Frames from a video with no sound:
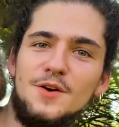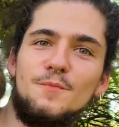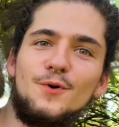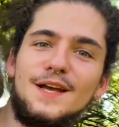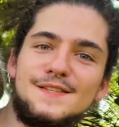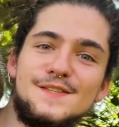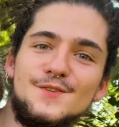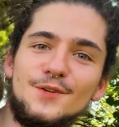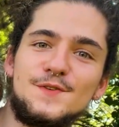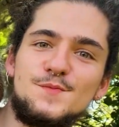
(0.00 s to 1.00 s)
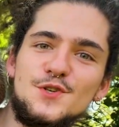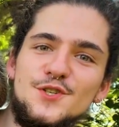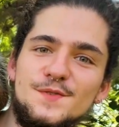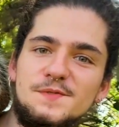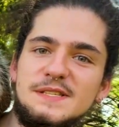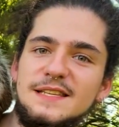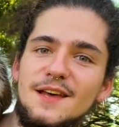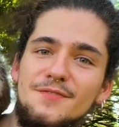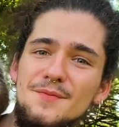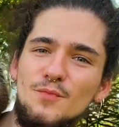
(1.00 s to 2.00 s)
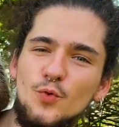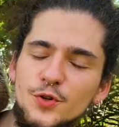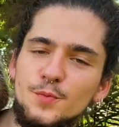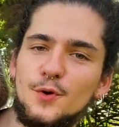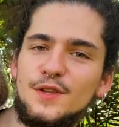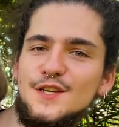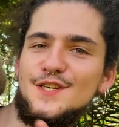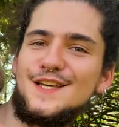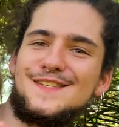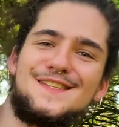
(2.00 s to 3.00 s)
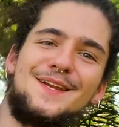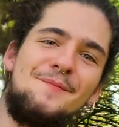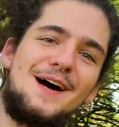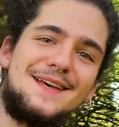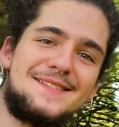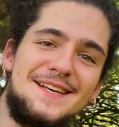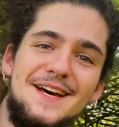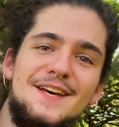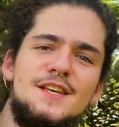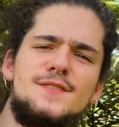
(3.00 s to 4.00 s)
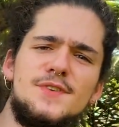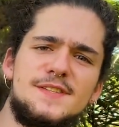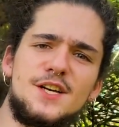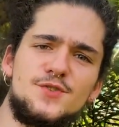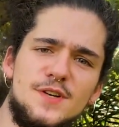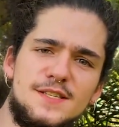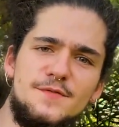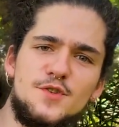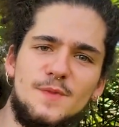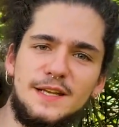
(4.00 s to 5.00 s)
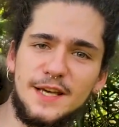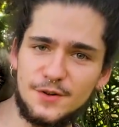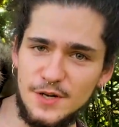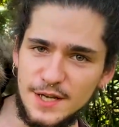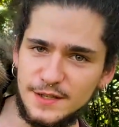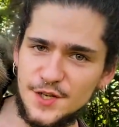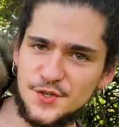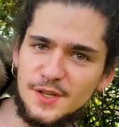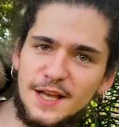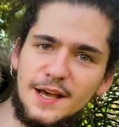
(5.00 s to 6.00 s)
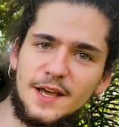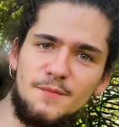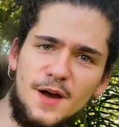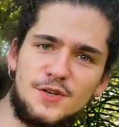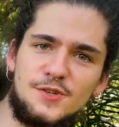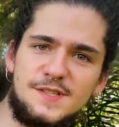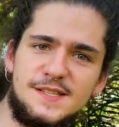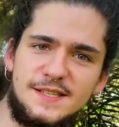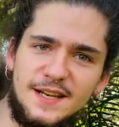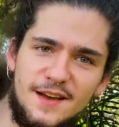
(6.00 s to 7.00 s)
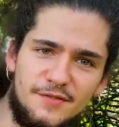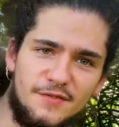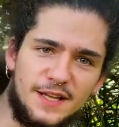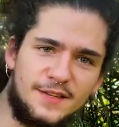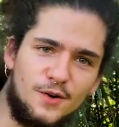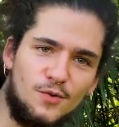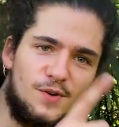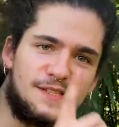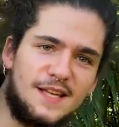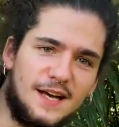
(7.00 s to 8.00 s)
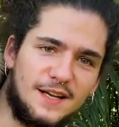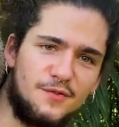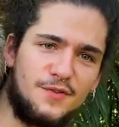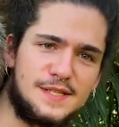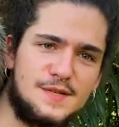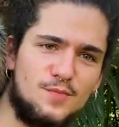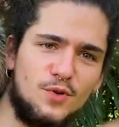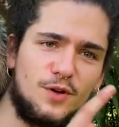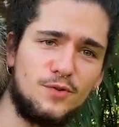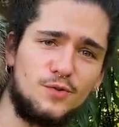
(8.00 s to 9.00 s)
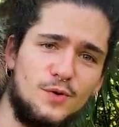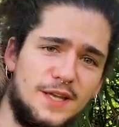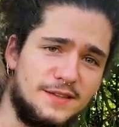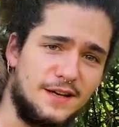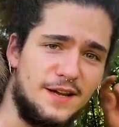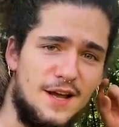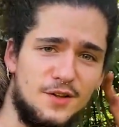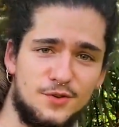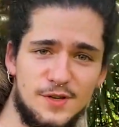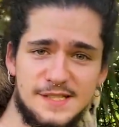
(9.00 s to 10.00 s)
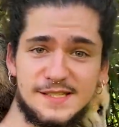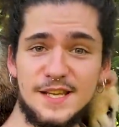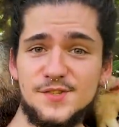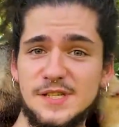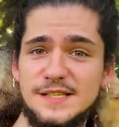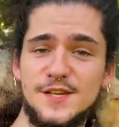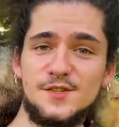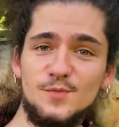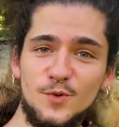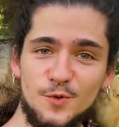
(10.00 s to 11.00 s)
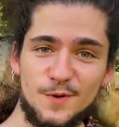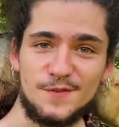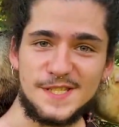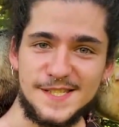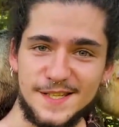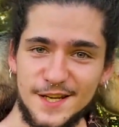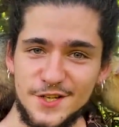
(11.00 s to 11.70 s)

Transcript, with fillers: Por esses e outros motivos, você deve muito proteger esses animais. E se você achou esse vídeo maneiro, deixa o like aqui embaixo, se inscreve, vai ter o Instagram, o Facebook, o Twitter, todas as redes sociais do mundo para você seguir